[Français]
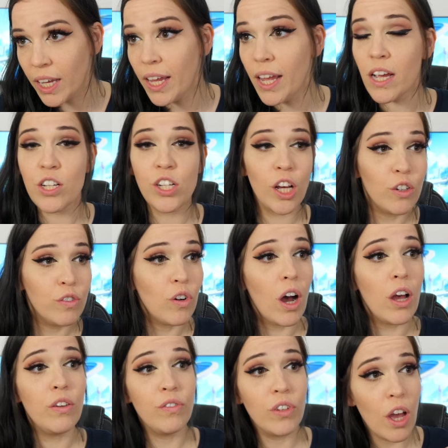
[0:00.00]
et à chaque
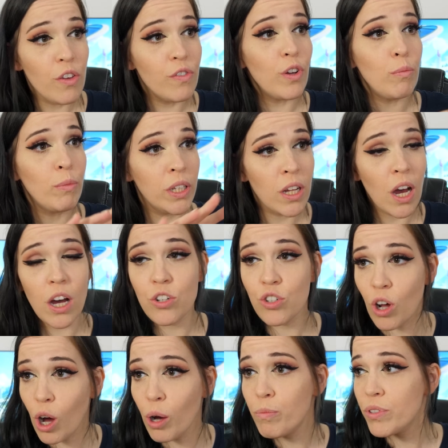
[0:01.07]
fois, il vient, il fait le
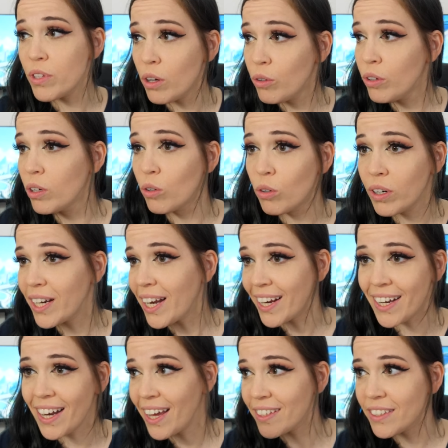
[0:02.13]
ménage, hop, c'est le héros,
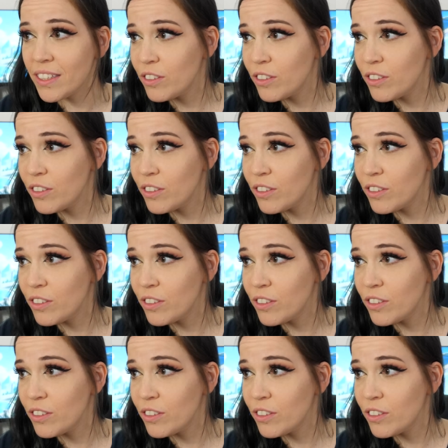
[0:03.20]
clac clac,